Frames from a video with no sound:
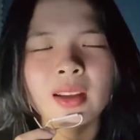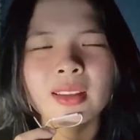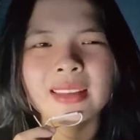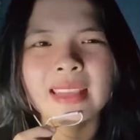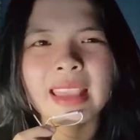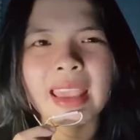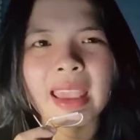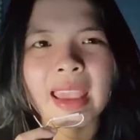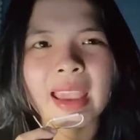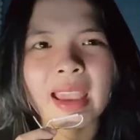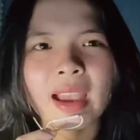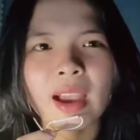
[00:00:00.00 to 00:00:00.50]

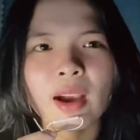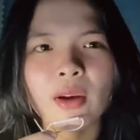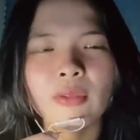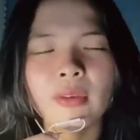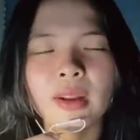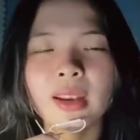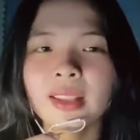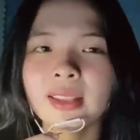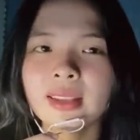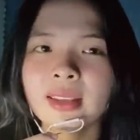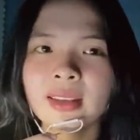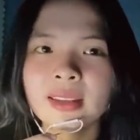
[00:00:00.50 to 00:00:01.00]
da không
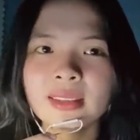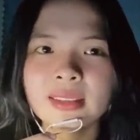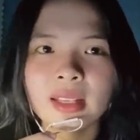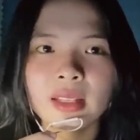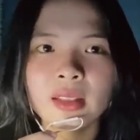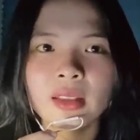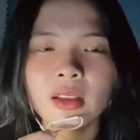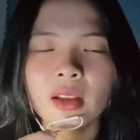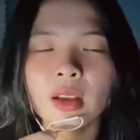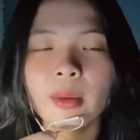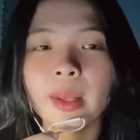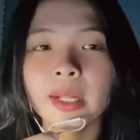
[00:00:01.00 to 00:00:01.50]
phải là trắng
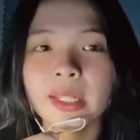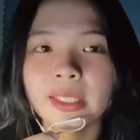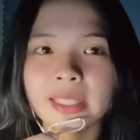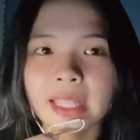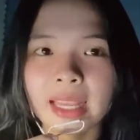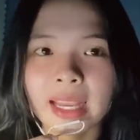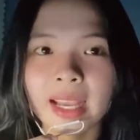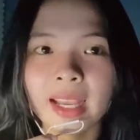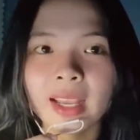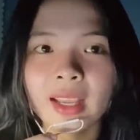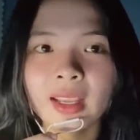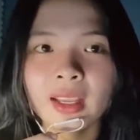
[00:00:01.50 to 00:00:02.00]
xanh như các bạn
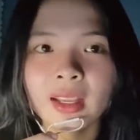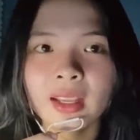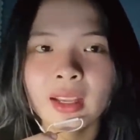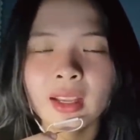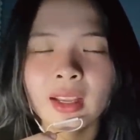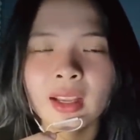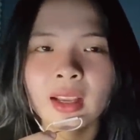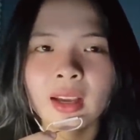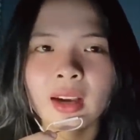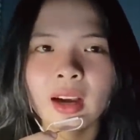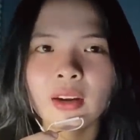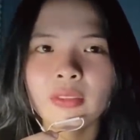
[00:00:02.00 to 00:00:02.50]
tả
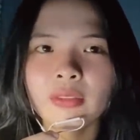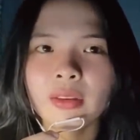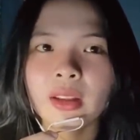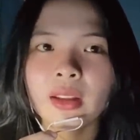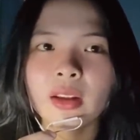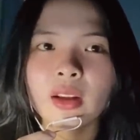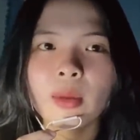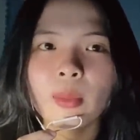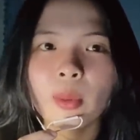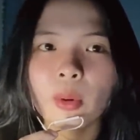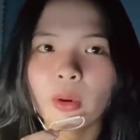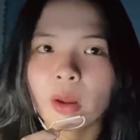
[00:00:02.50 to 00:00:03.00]
không
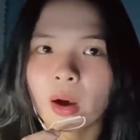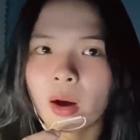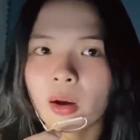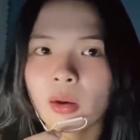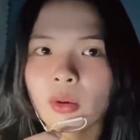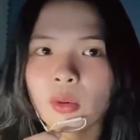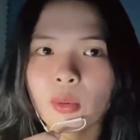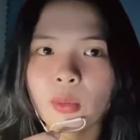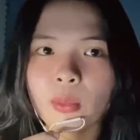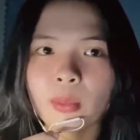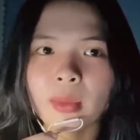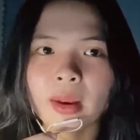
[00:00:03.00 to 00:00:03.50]
phải có màu đỏ
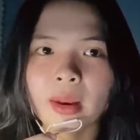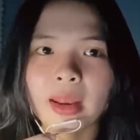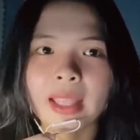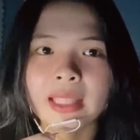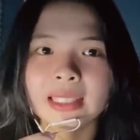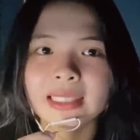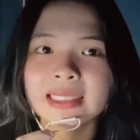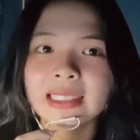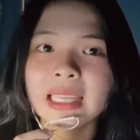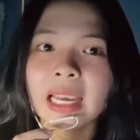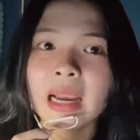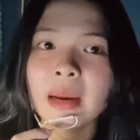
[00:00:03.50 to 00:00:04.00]
luôn mà là
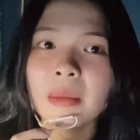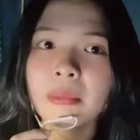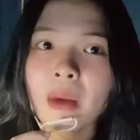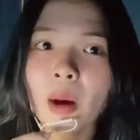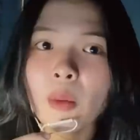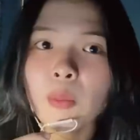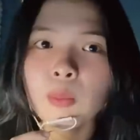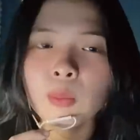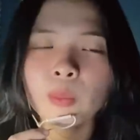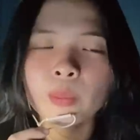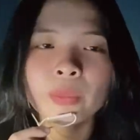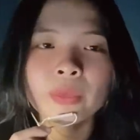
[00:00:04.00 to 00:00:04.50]
trắng
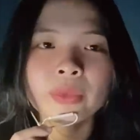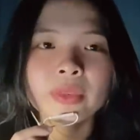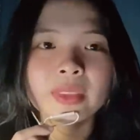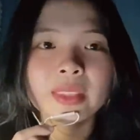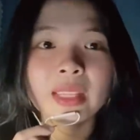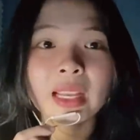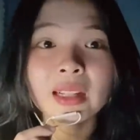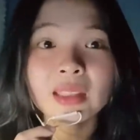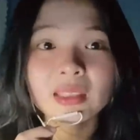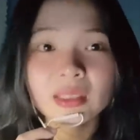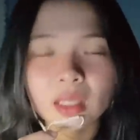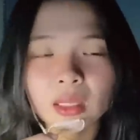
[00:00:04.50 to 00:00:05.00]
bóc
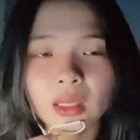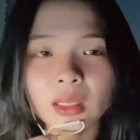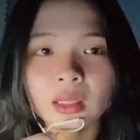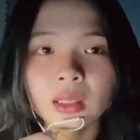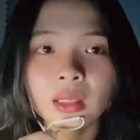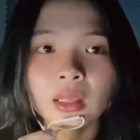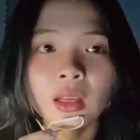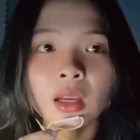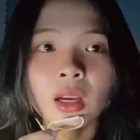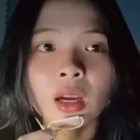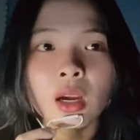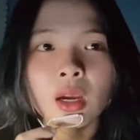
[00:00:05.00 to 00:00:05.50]
trắng tinh
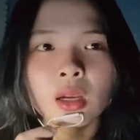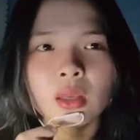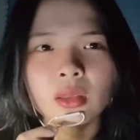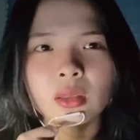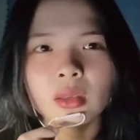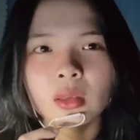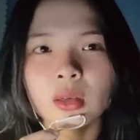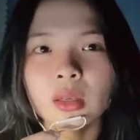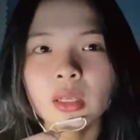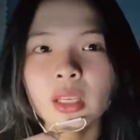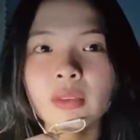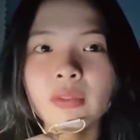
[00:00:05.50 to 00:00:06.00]

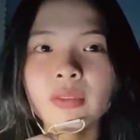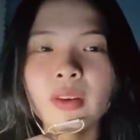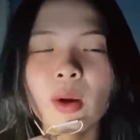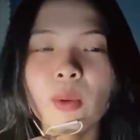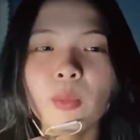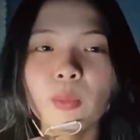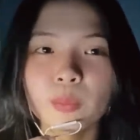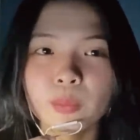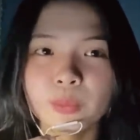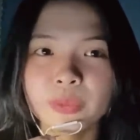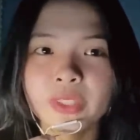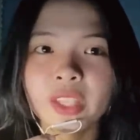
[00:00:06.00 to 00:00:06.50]
giữa cái
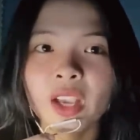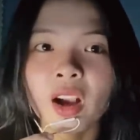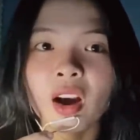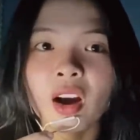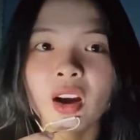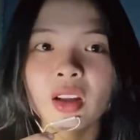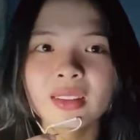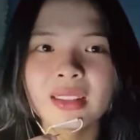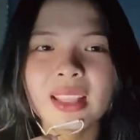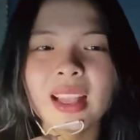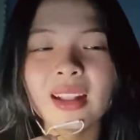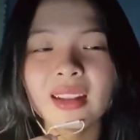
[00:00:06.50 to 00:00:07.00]
phòng
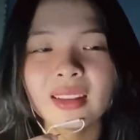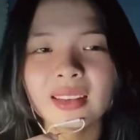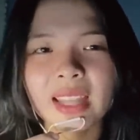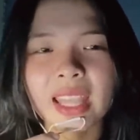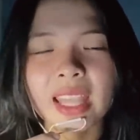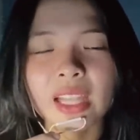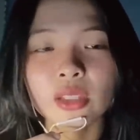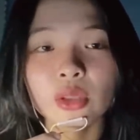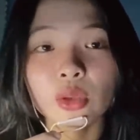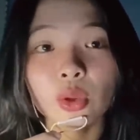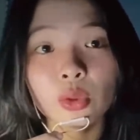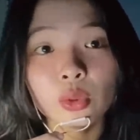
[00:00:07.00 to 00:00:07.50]
trọ tắt
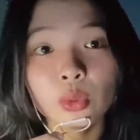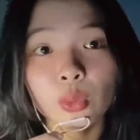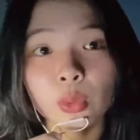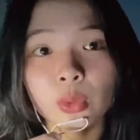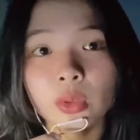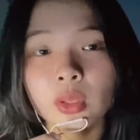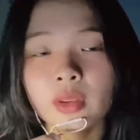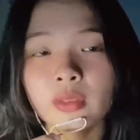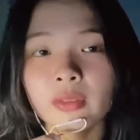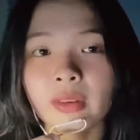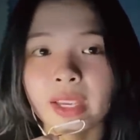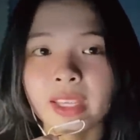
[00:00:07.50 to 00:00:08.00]
đèn tối thui
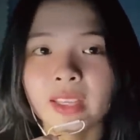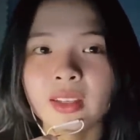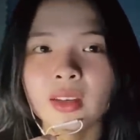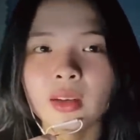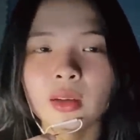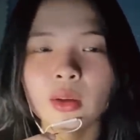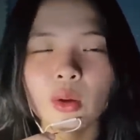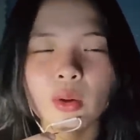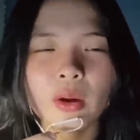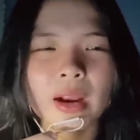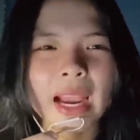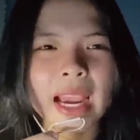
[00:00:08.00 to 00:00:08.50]
như vậy người
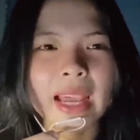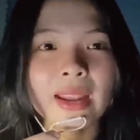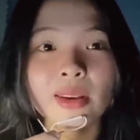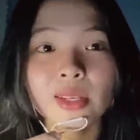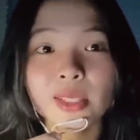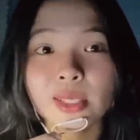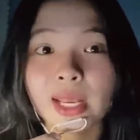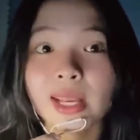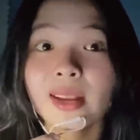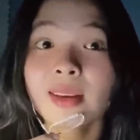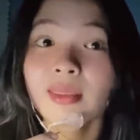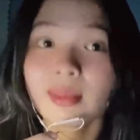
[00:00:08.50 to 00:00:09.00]
con gái đó
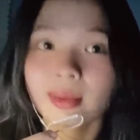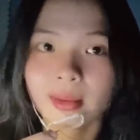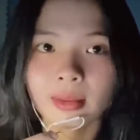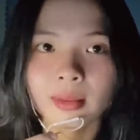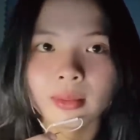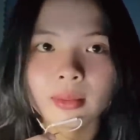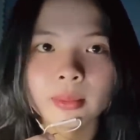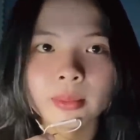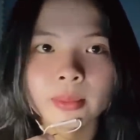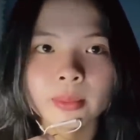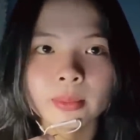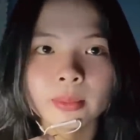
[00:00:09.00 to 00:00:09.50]
sáng rực
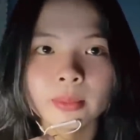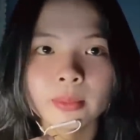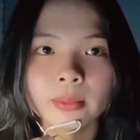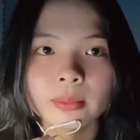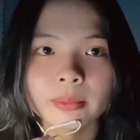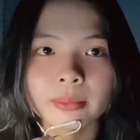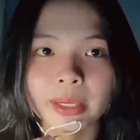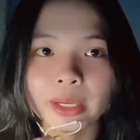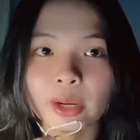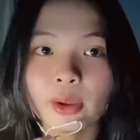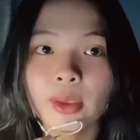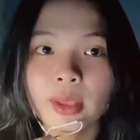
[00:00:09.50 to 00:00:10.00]

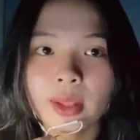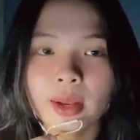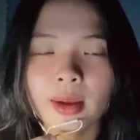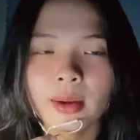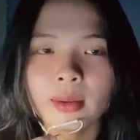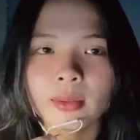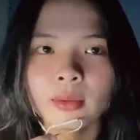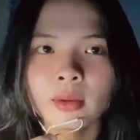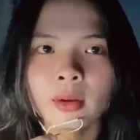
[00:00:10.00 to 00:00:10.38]
bạn nói gì đó